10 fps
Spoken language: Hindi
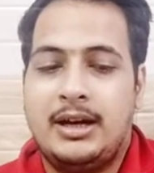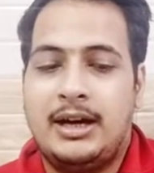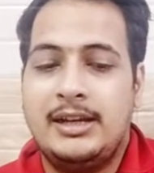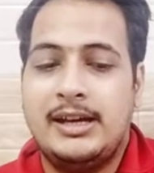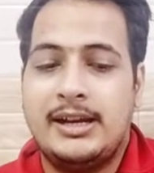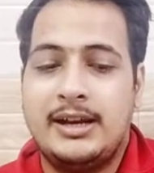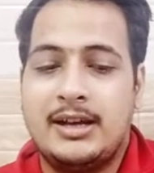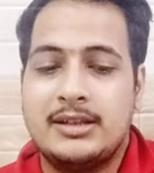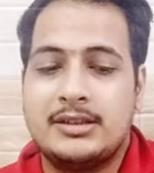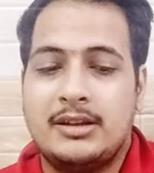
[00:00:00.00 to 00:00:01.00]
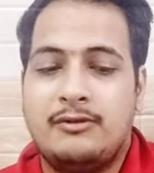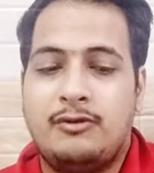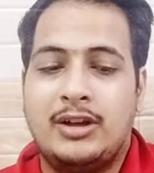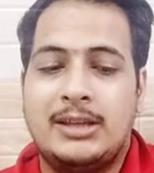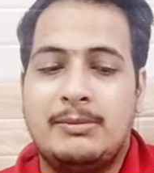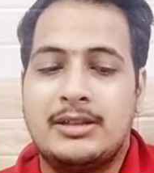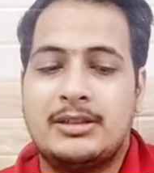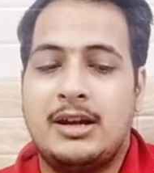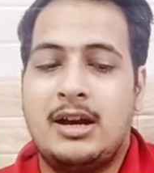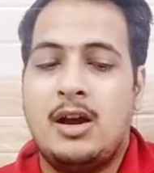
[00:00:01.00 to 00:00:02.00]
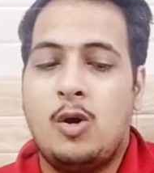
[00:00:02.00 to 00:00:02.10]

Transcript: आलिया रियाज़ फातिमा सना